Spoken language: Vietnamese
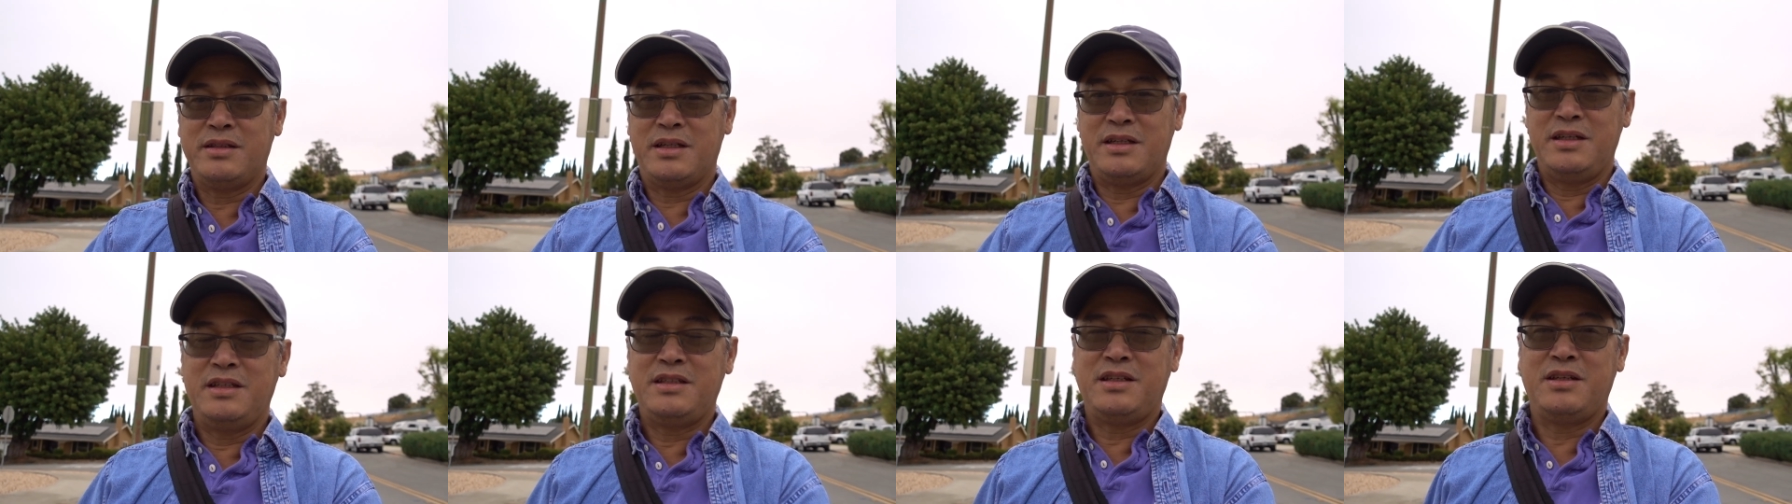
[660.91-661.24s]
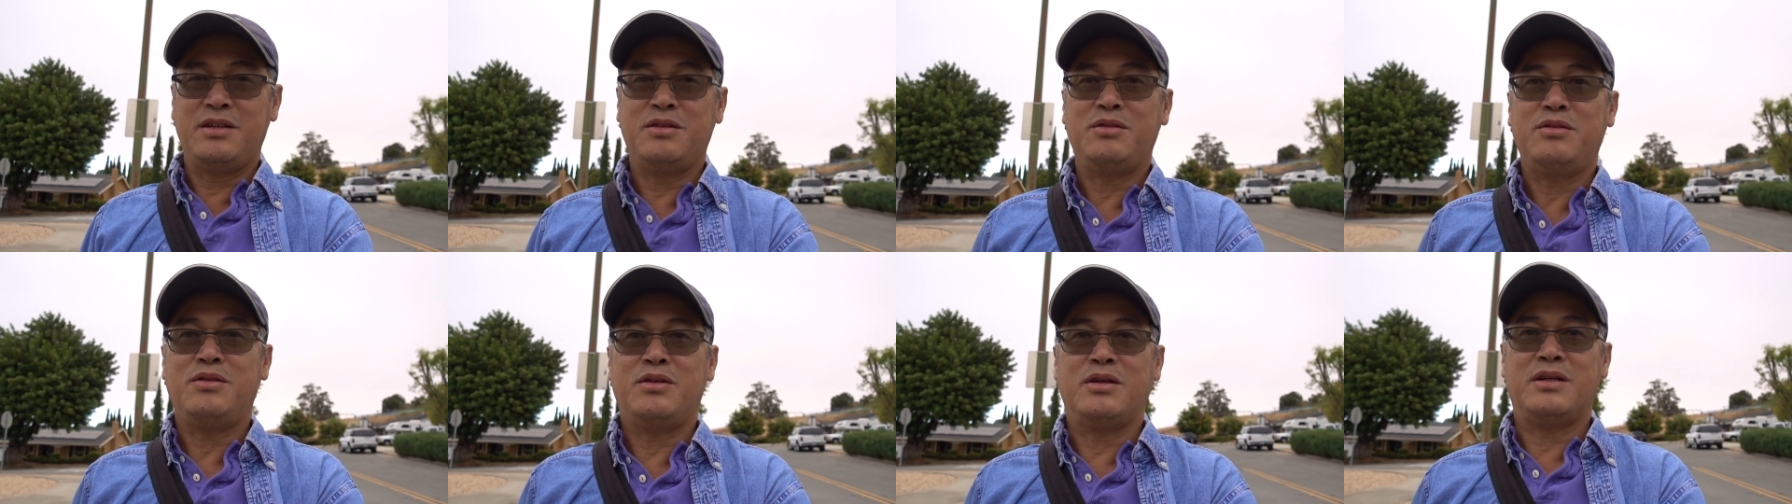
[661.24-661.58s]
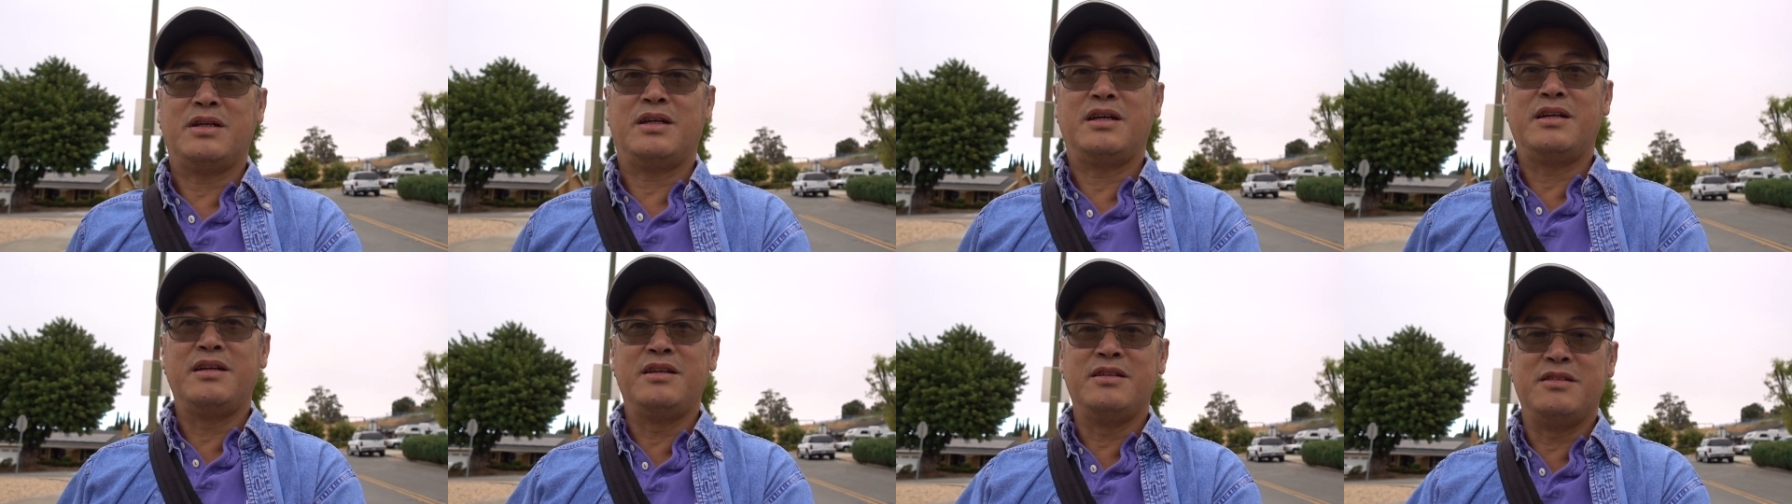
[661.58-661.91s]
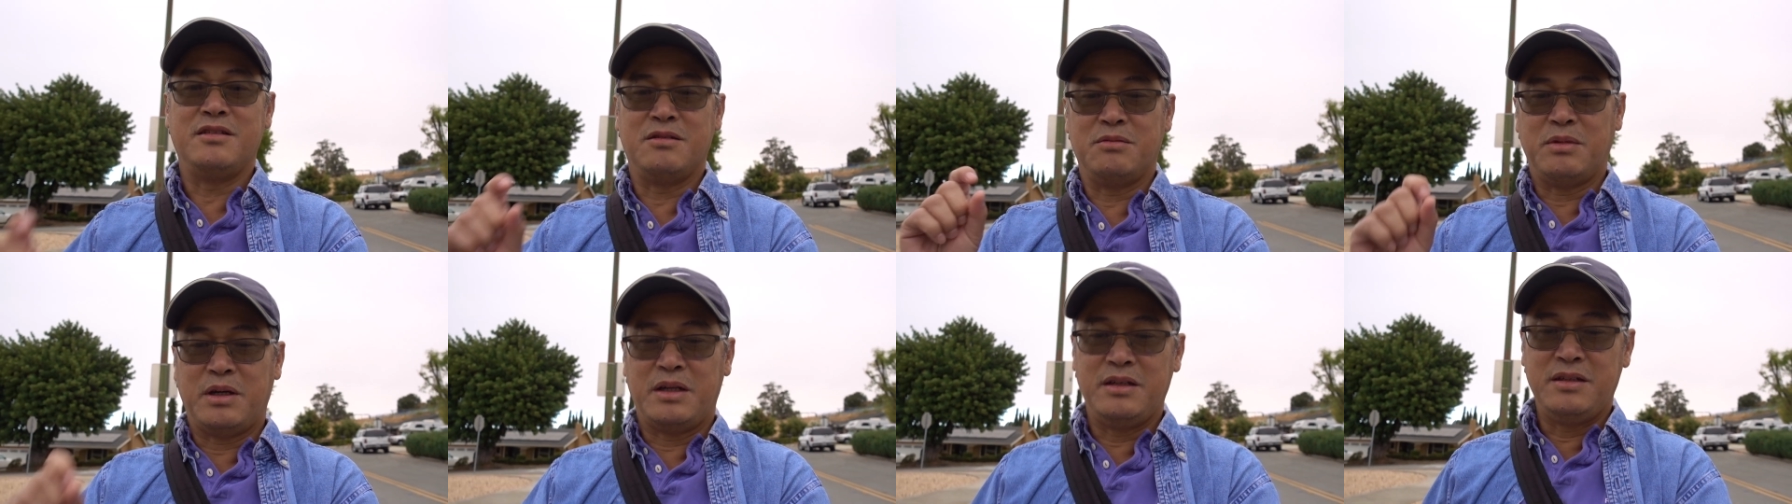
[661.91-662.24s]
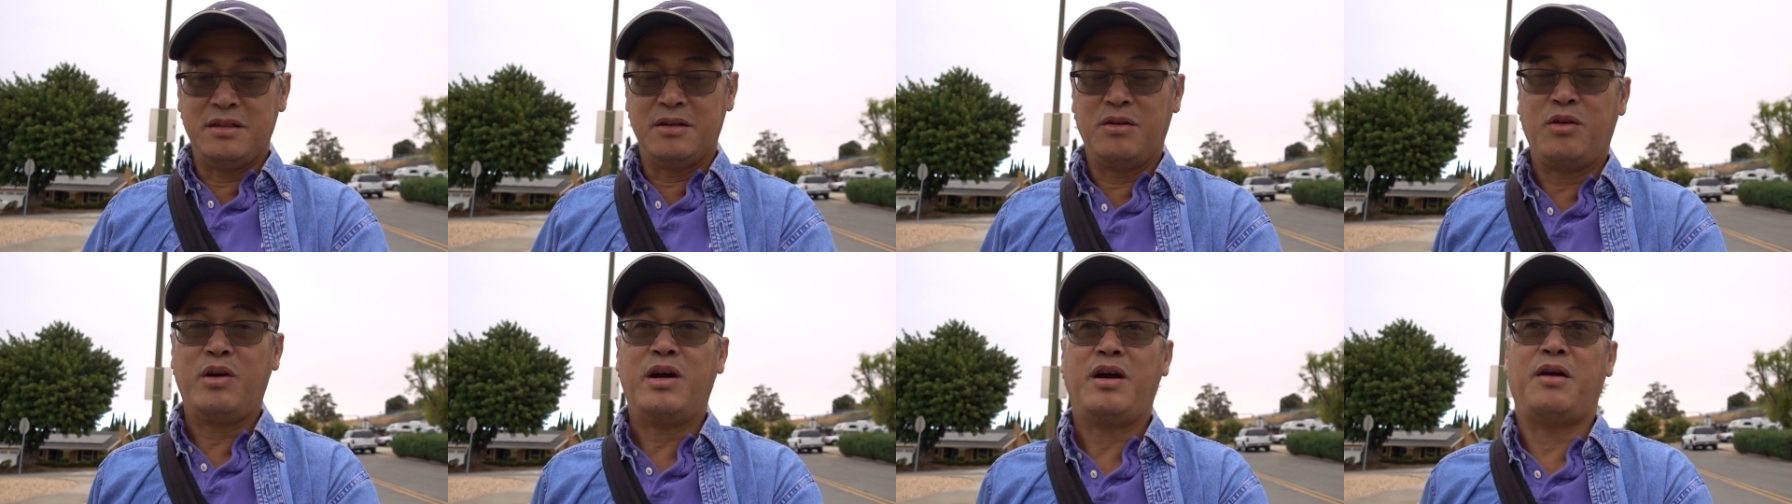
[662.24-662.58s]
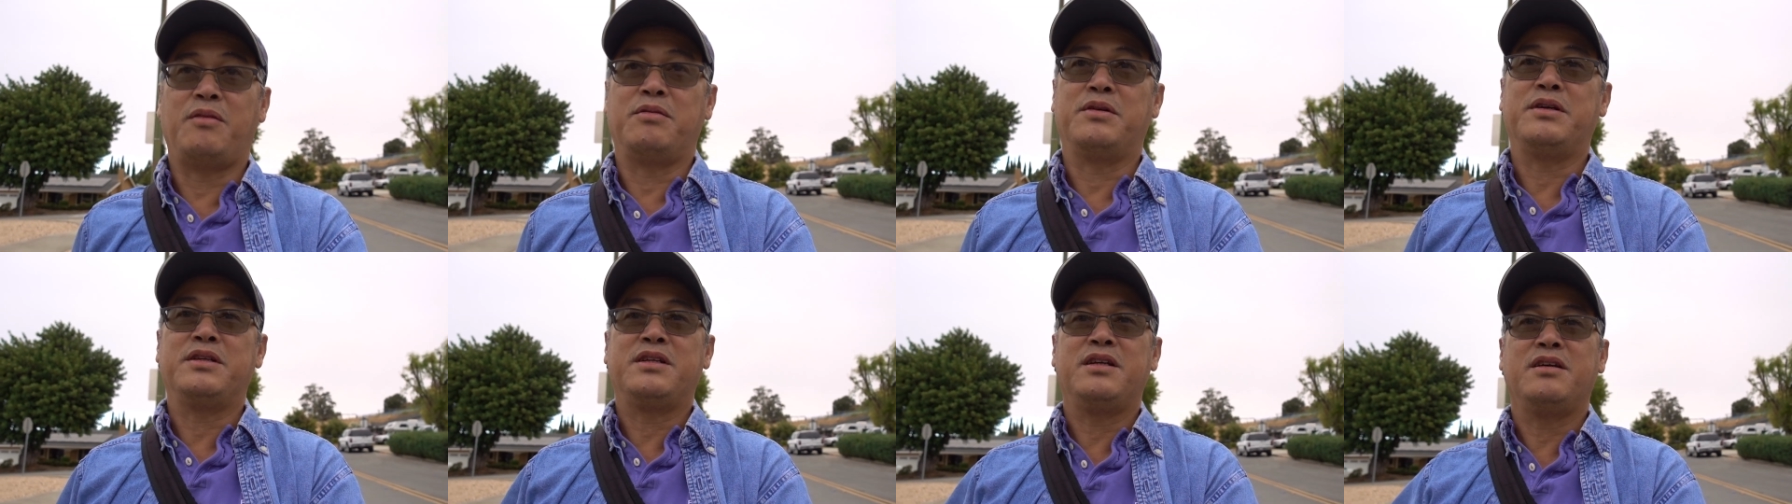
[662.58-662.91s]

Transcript: tí xíu đường, mà đường hóa học